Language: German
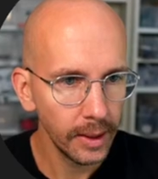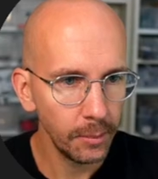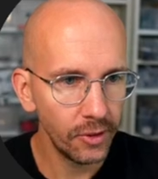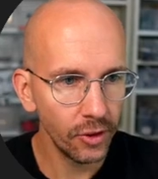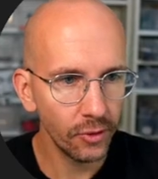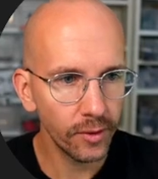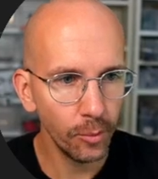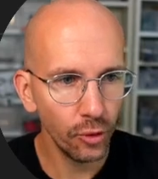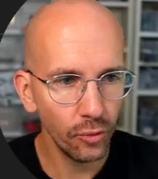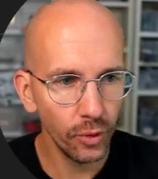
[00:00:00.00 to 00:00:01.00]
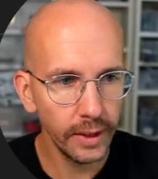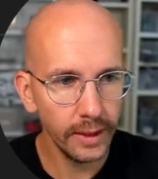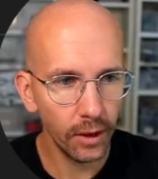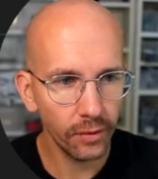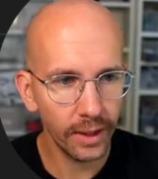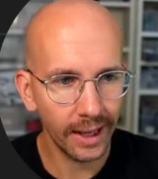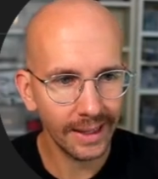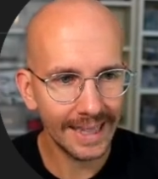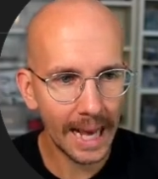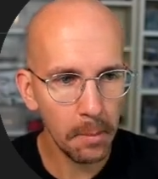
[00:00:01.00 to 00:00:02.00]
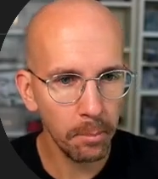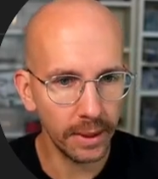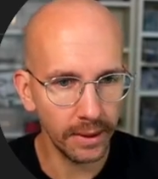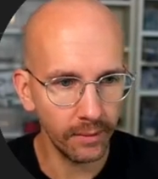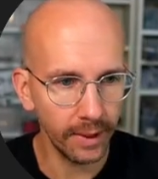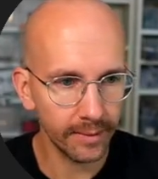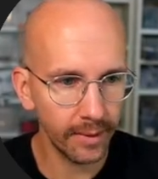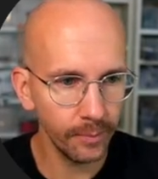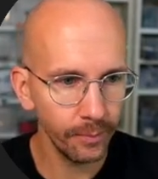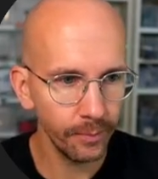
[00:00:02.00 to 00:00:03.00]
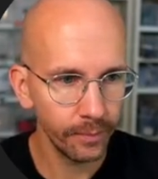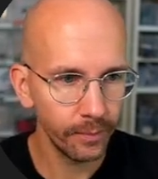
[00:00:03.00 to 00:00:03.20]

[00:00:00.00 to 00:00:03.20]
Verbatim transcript: beziehungsweise müssen wir hier auf den Reiter Embedded wechseln